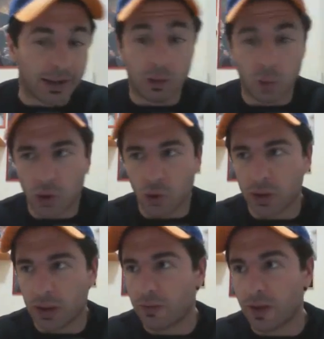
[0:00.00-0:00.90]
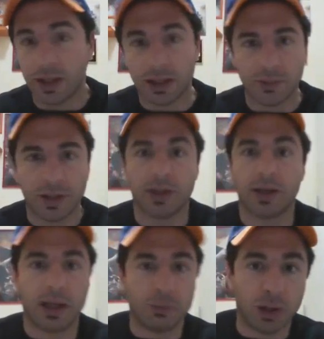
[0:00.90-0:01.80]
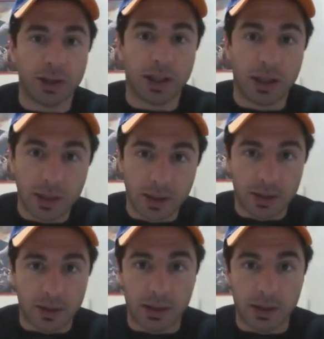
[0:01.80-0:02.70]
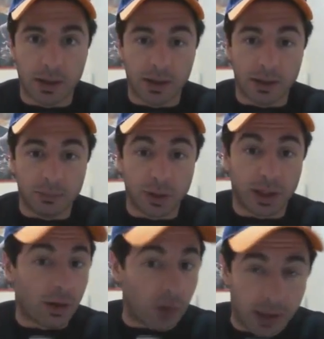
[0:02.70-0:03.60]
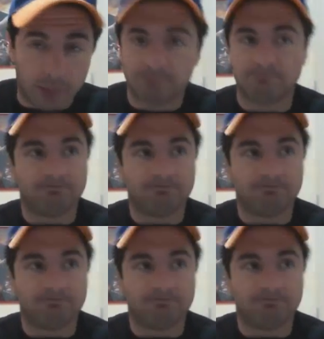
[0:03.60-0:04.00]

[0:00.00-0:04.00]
in due giorni ti fai direttamente anche la modalità, eh, modalità eroica.